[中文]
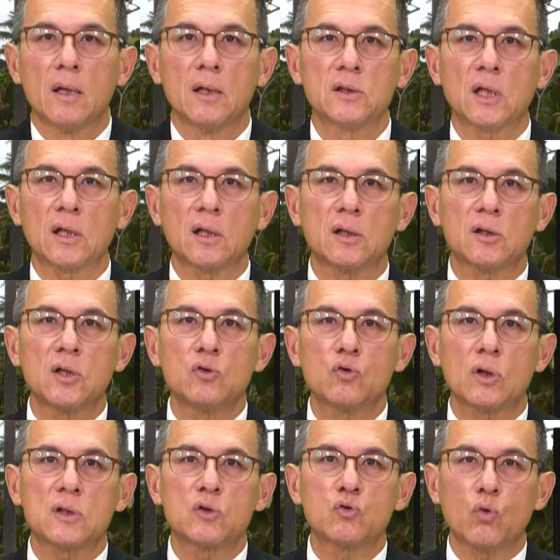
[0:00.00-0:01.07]
像那个听说
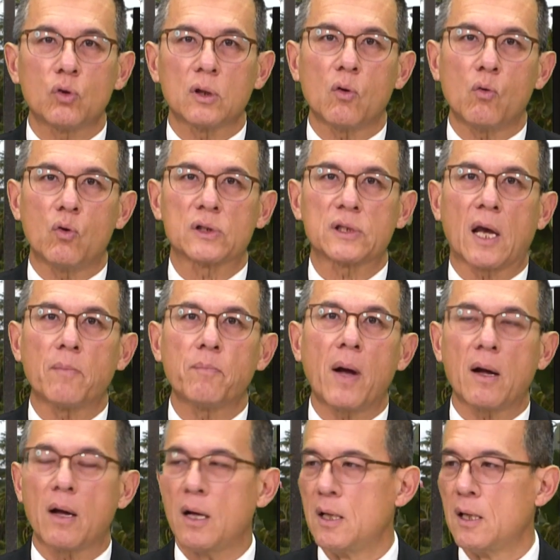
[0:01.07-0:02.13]
做的火柴棒
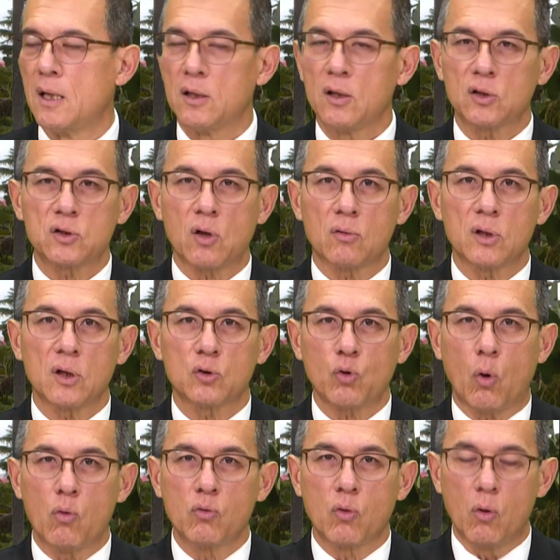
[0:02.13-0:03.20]
啊，要找那个
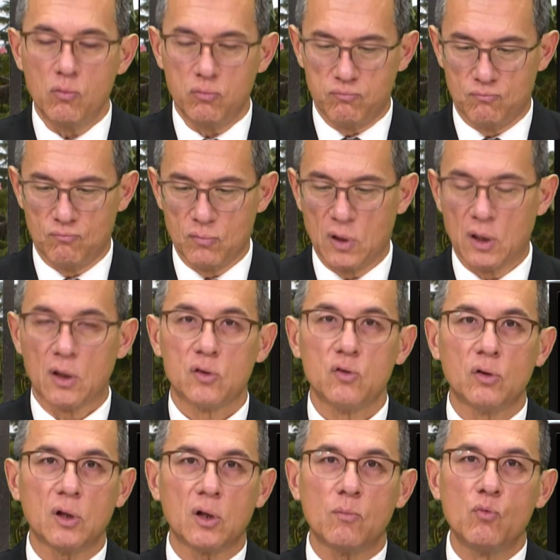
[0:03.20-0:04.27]
童工，用
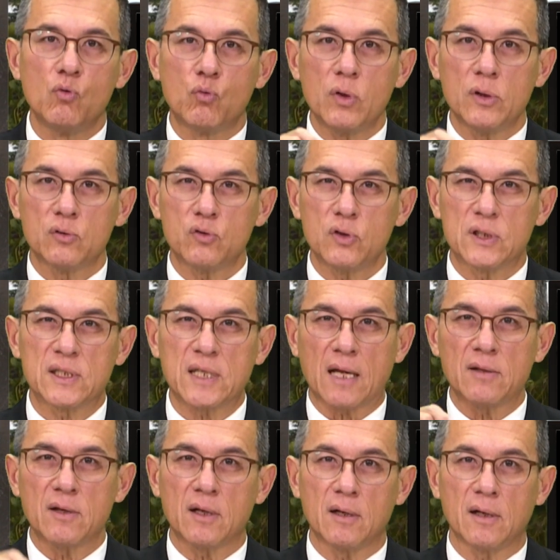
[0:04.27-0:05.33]
那个木棍去粘
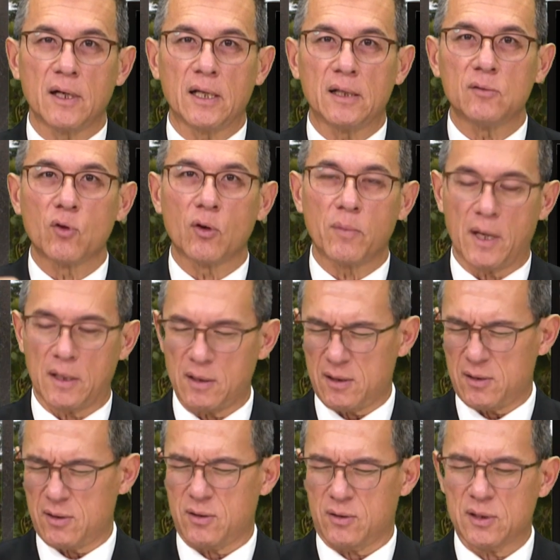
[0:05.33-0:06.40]
那个磷，对不对？
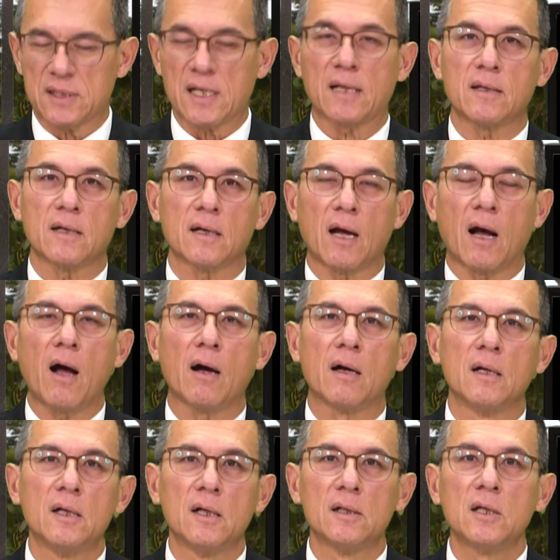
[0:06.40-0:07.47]
粘那个啊，
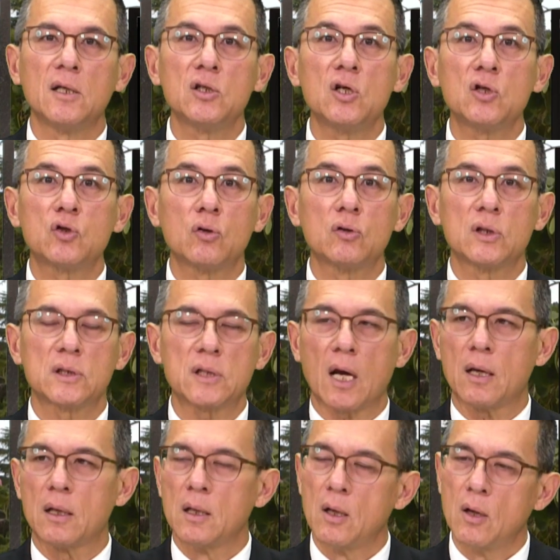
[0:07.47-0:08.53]
那个那时候就这
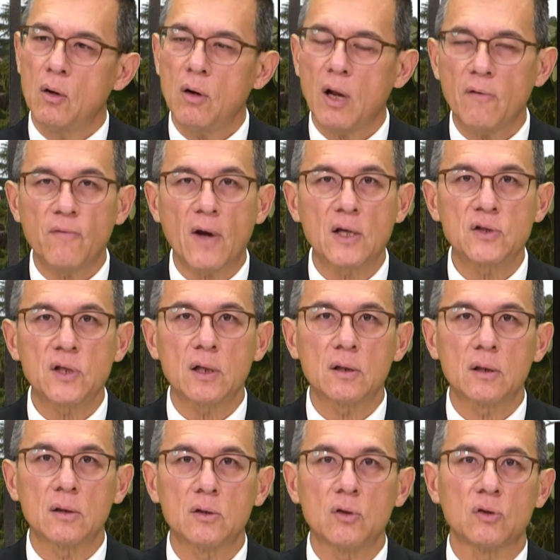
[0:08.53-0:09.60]
样。后来发现
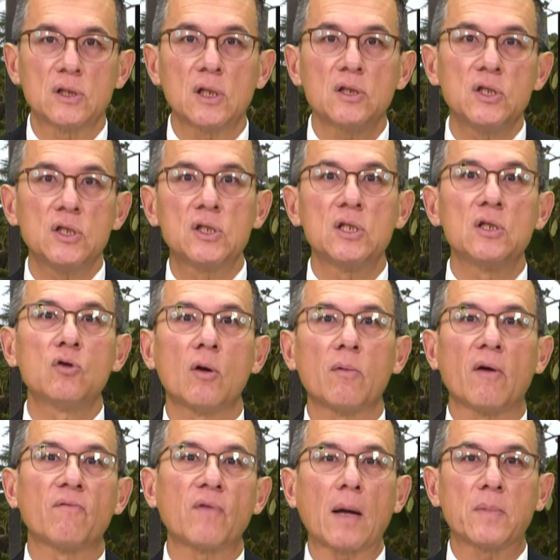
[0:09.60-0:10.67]
呢，有蒸汽机，对不对？
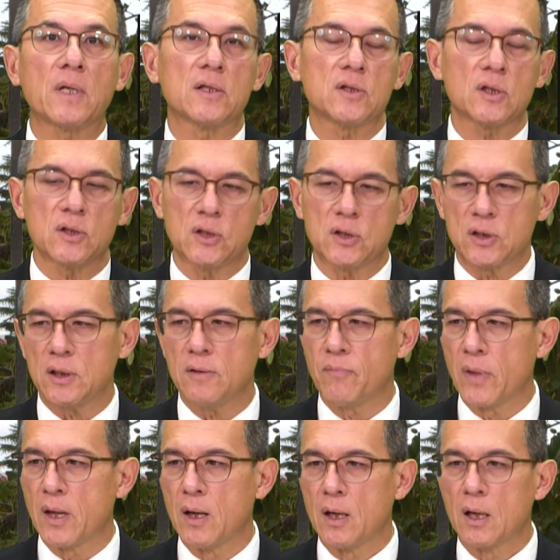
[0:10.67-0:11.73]
发明了蒸汽机，
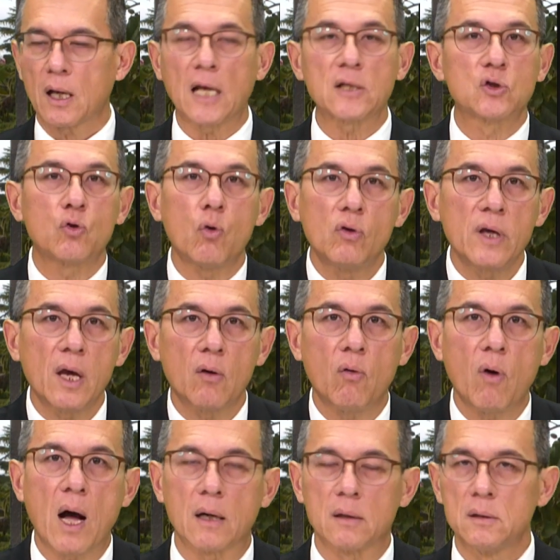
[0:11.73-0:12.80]
开始工业
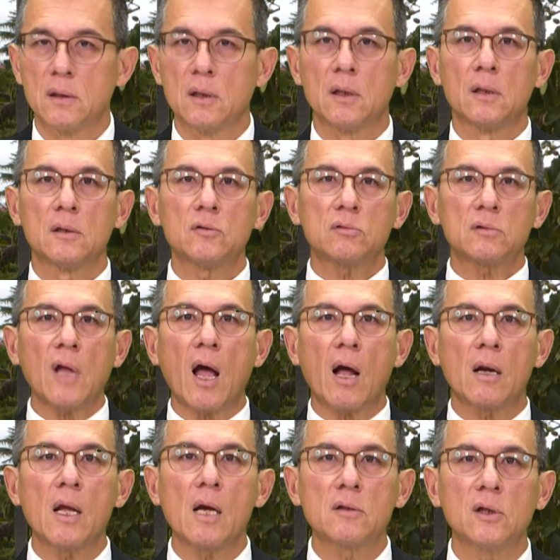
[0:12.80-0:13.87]
化，就大
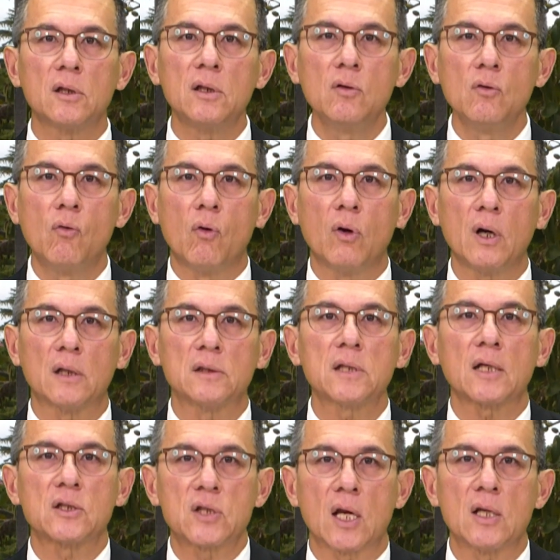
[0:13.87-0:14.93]
量的英国人
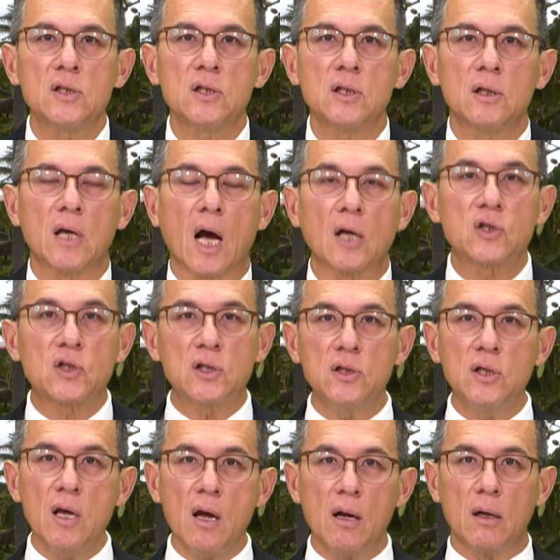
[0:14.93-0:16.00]
在城市里啊失
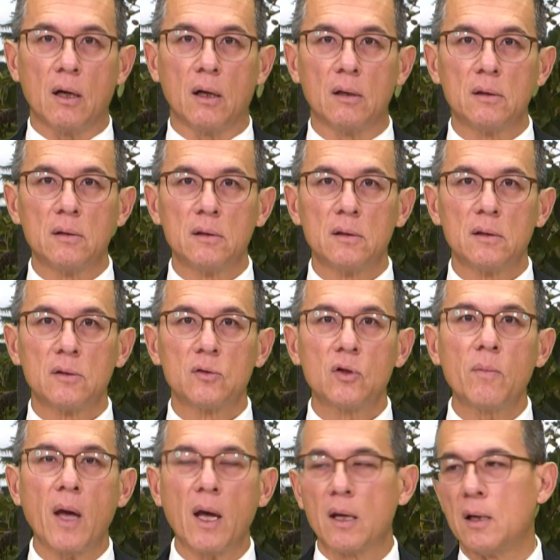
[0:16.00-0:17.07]
业了，对不
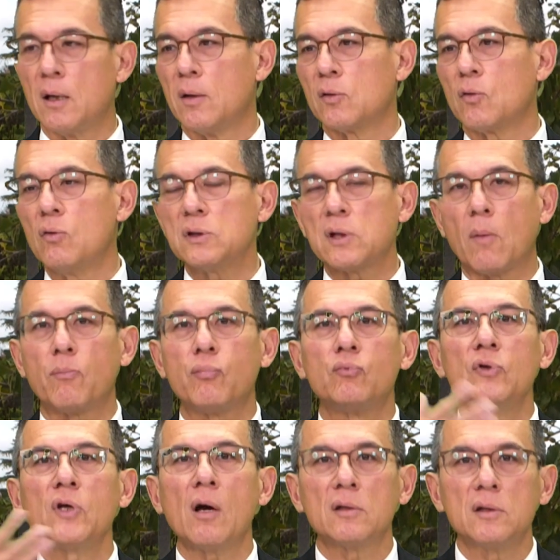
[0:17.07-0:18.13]
对？工厂
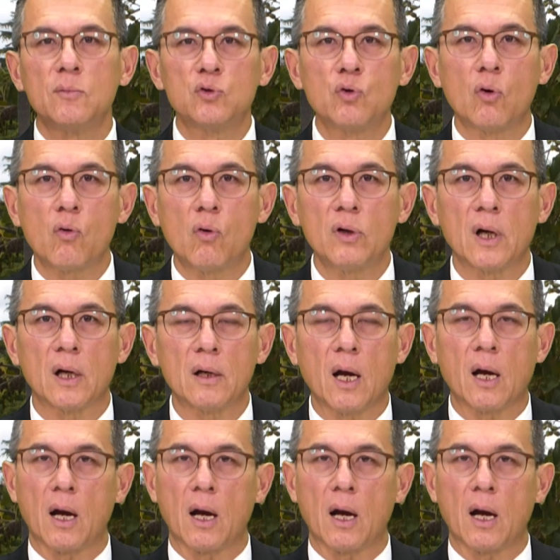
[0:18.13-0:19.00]
不要那么多工人了。